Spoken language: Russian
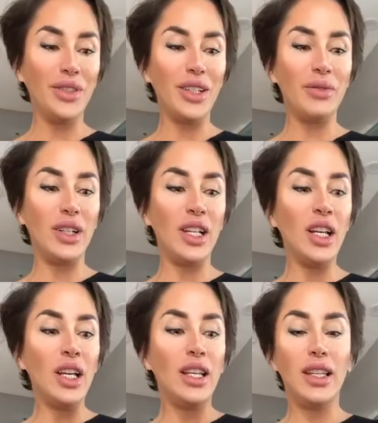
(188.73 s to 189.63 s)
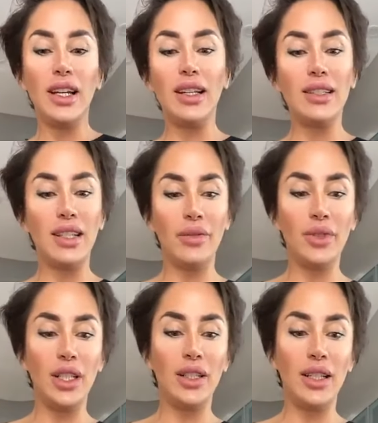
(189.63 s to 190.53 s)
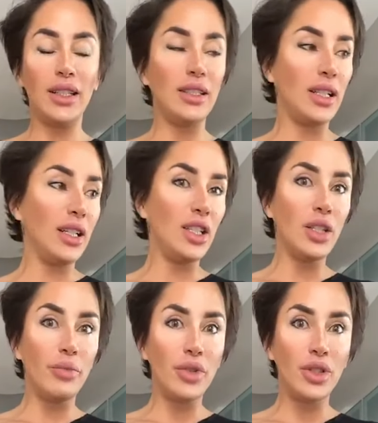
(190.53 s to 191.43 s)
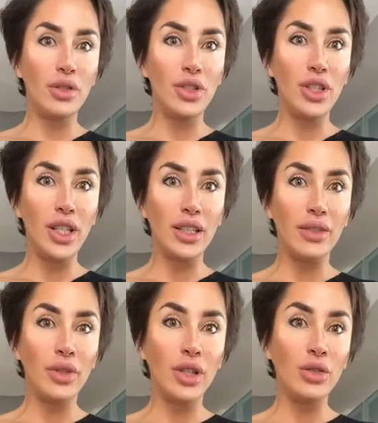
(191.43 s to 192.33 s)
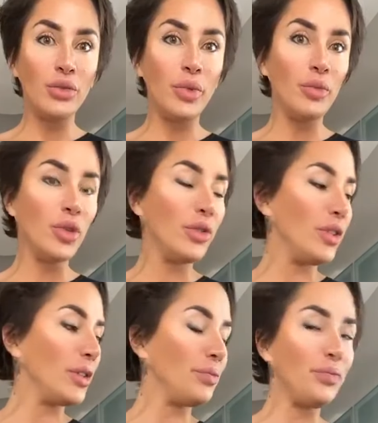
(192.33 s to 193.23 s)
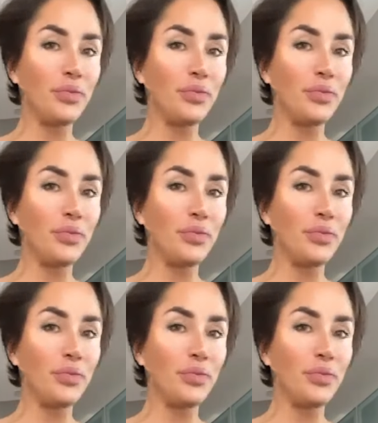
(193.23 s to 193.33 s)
все нормально. Я на самом деле на этой страничке просто очень редко выхожу в прямой эфир.